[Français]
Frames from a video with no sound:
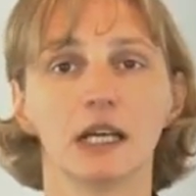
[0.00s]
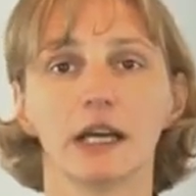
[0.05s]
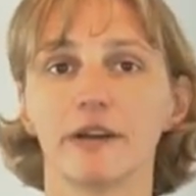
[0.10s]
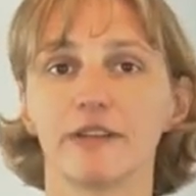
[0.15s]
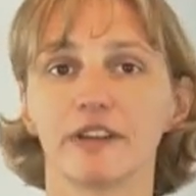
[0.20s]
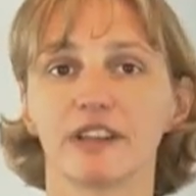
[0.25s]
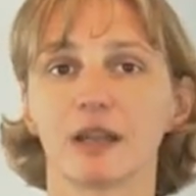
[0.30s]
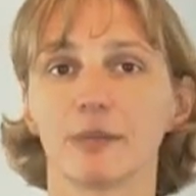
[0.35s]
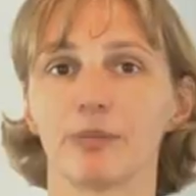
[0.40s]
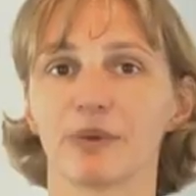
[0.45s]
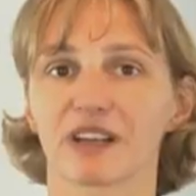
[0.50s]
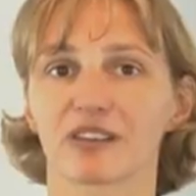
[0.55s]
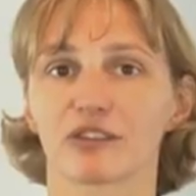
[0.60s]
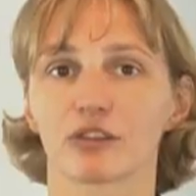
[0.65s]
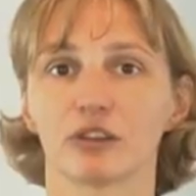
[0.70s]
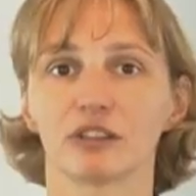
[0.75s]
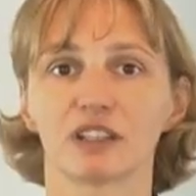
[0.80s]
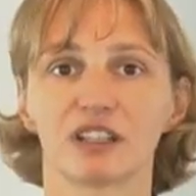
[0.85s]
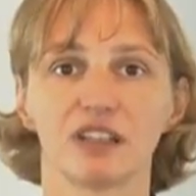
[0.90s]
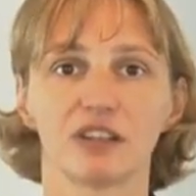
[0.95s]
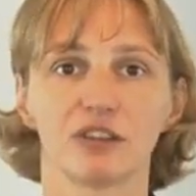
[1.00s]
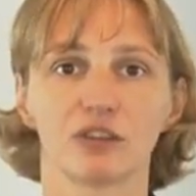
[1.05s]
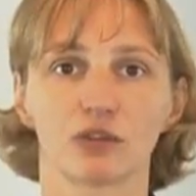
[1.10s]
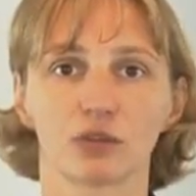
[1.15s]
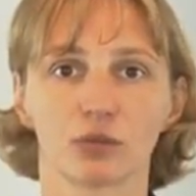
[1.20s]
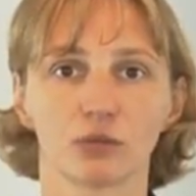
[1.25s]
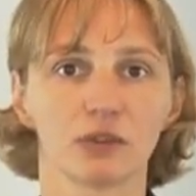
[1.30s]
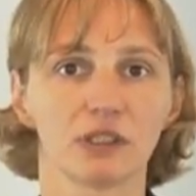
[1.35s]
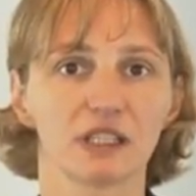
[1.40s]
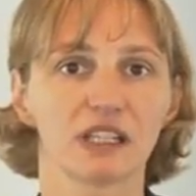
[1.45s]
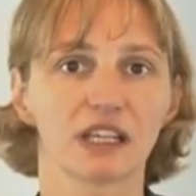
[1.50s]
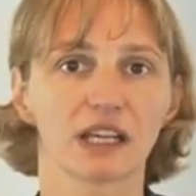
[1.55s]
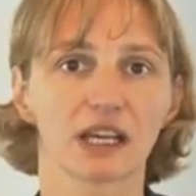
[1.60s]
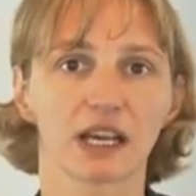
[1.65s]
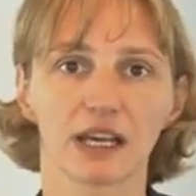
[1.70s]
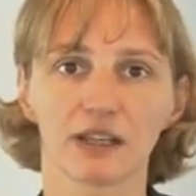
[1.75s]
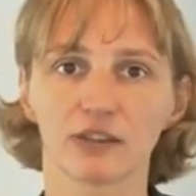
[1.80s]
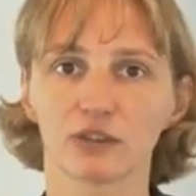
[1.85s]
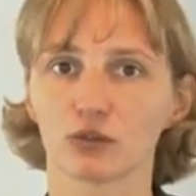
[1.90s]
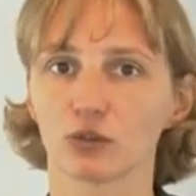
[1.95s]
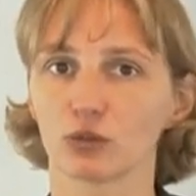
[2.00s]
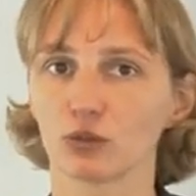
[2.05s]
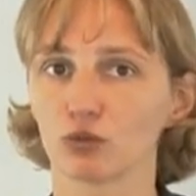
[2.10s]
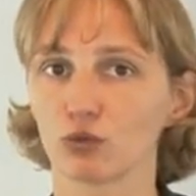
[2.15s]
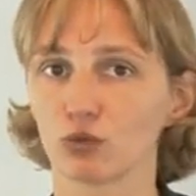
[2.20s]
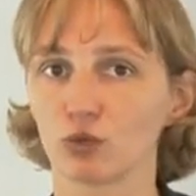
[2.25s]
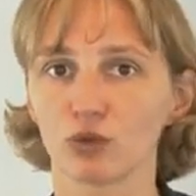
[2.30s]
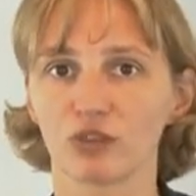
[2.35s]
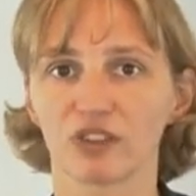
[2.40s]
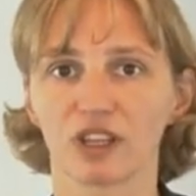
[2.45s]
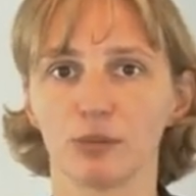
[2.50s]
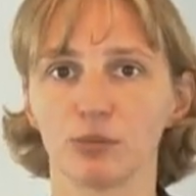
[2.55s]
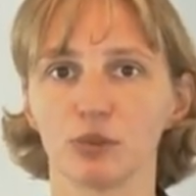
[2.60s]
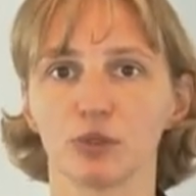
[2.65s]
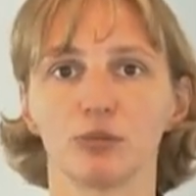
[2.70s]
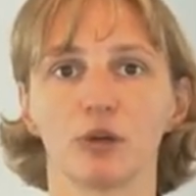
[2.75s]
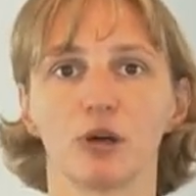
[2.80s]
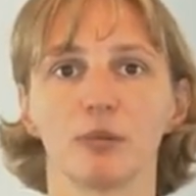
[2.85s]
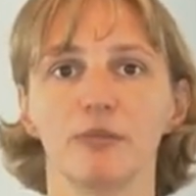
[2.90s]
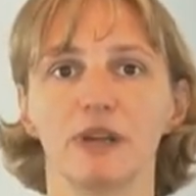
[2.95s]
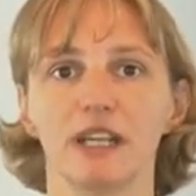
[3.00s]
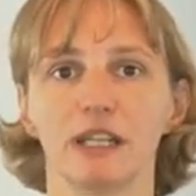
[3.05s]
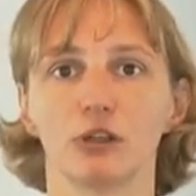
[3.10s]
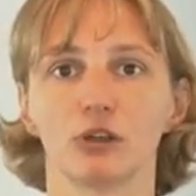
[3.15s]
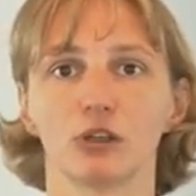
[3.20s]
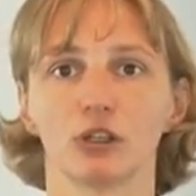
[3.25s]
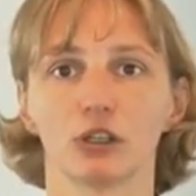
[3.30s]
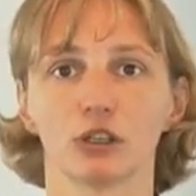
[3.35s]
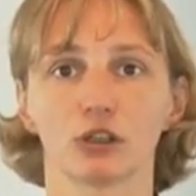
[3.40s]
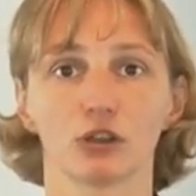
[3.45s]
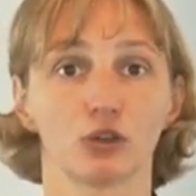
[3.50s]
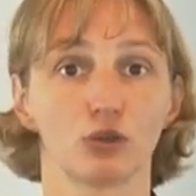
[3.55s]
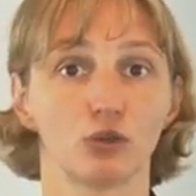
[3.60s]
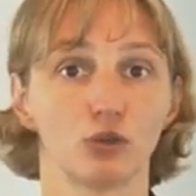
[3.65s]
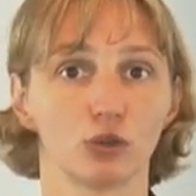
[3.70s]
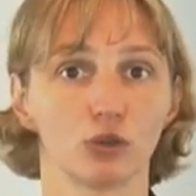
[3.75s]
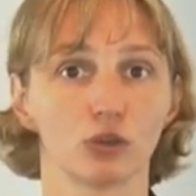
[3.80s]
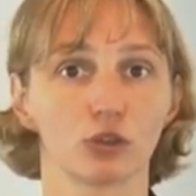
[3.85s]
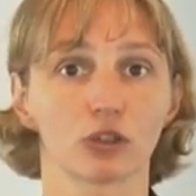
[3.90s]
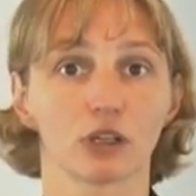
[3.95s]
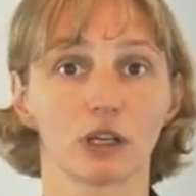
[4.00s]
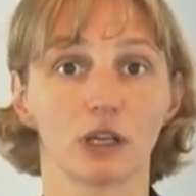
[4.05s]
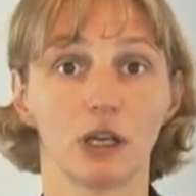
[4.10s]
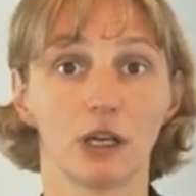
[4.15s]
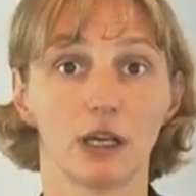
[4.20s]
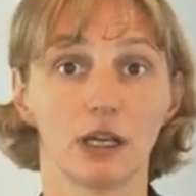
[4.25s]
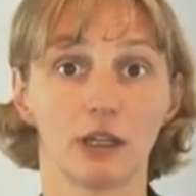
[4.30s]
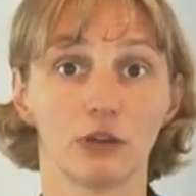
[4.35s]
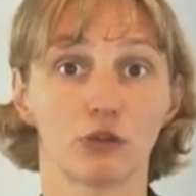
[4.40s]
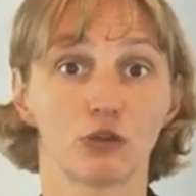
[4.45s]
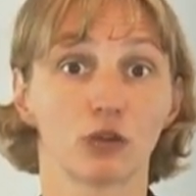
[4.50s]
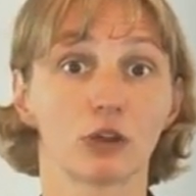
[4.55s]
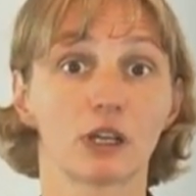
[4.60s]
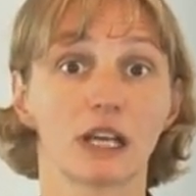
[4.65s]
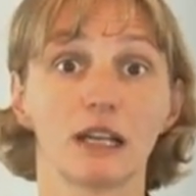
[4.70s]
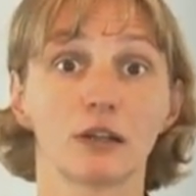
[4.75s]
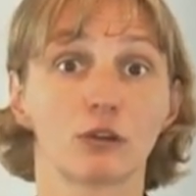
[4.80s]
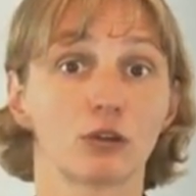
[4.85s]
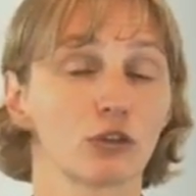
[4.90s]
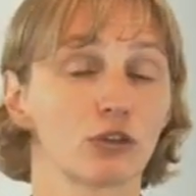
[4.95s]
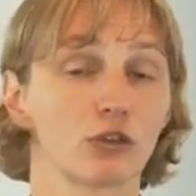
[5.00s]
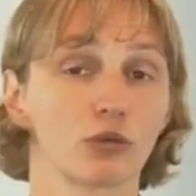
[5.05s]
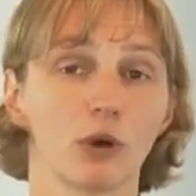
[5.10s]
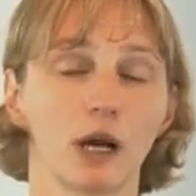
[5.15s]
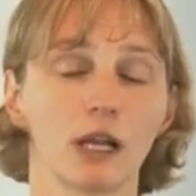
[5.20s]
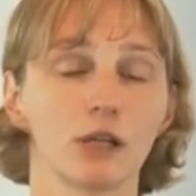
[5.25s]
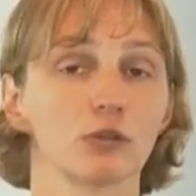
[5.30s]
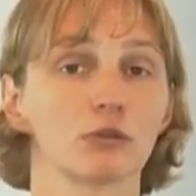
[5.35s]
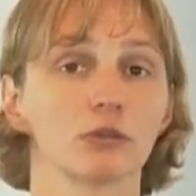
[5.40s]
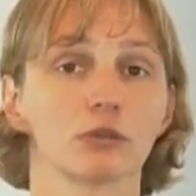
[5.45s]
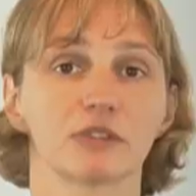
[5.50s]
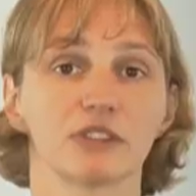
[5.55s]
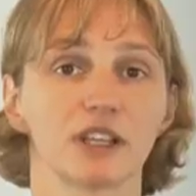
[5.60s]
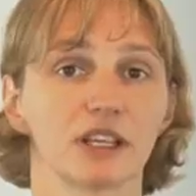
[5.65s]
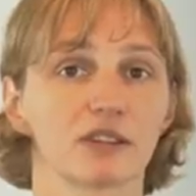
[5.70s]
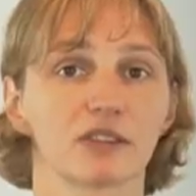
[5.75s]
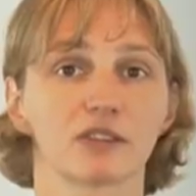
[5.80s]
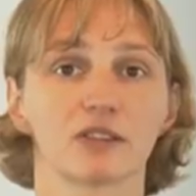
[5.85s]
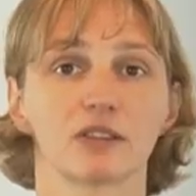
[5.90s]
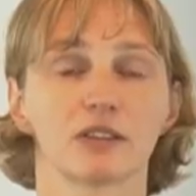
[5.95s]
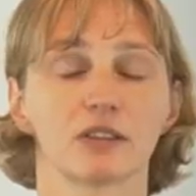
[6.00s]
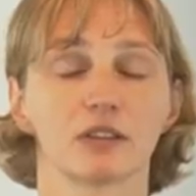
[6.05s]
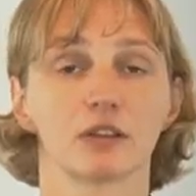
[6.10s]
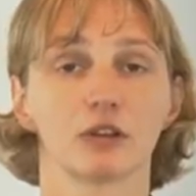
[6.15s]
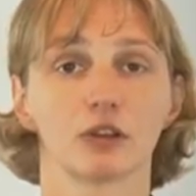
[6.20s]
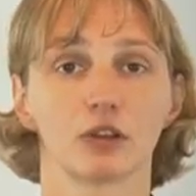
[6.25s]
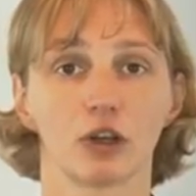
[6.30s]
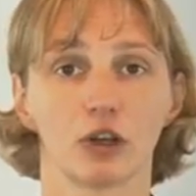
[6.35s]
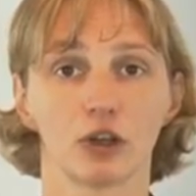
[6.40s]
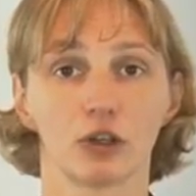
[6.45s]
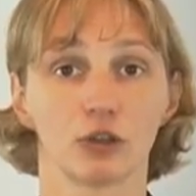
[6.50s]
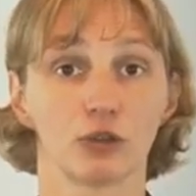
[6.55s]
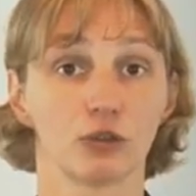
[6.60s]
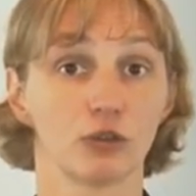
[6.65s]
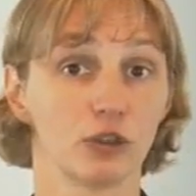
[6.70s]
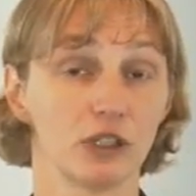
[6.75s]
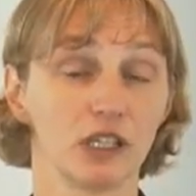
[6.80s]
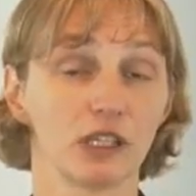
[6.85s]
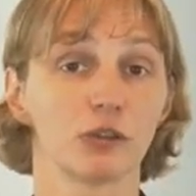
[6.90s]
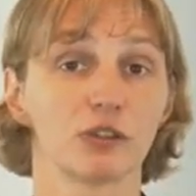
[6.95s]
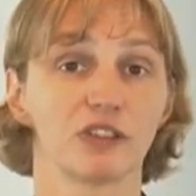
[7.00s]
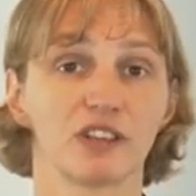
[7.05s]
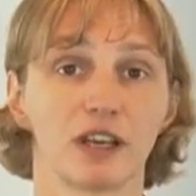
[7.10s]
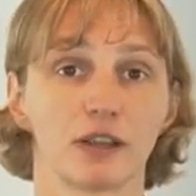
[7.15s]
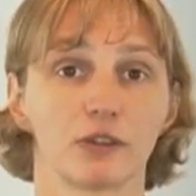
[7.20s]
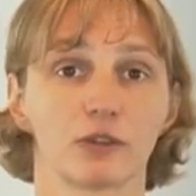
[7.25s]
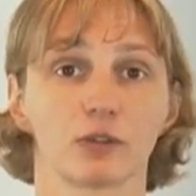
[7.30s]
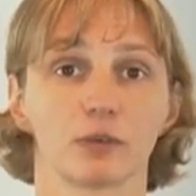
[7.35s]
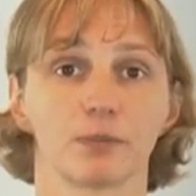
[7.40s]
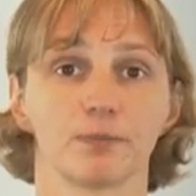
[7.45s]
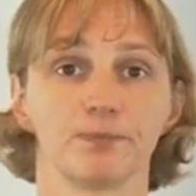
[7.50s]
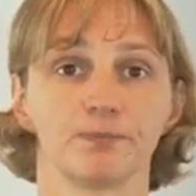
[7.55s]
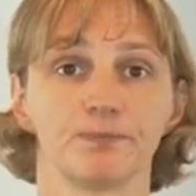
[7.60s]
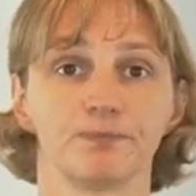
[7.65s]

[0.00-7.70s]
avec des personnes qui sont et qui restent tout simplement meilleures que d'autres et ce, quel que soit le contexte euh, de négociation.